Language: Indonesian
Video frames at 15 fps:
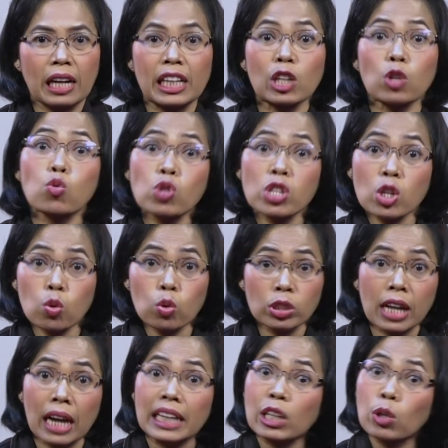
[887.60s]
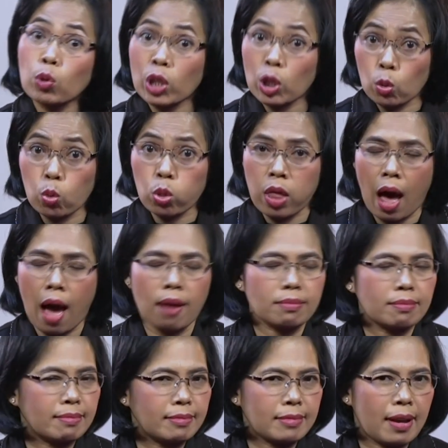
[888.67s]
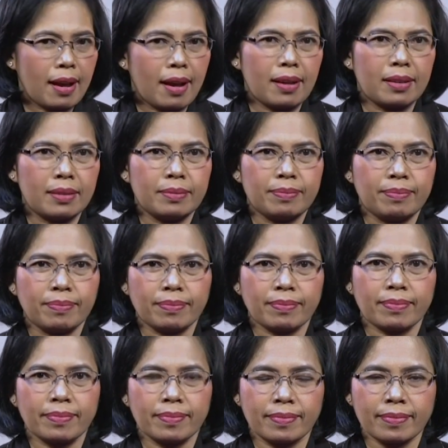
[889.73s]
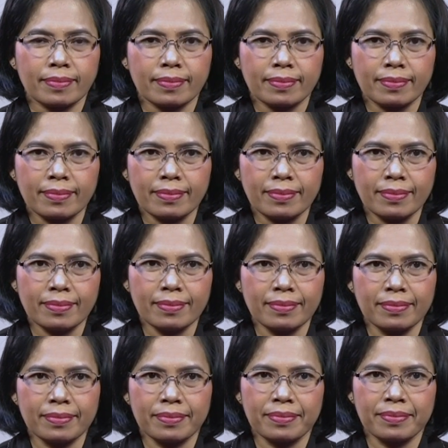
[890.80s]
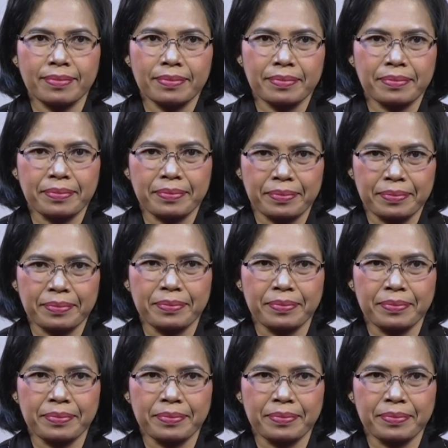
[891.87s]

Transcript: Mungkin sudah menatap saya dan berkata, wih Gilbert kenapa menjelang sumpah pemuda kok jadi marah-marah.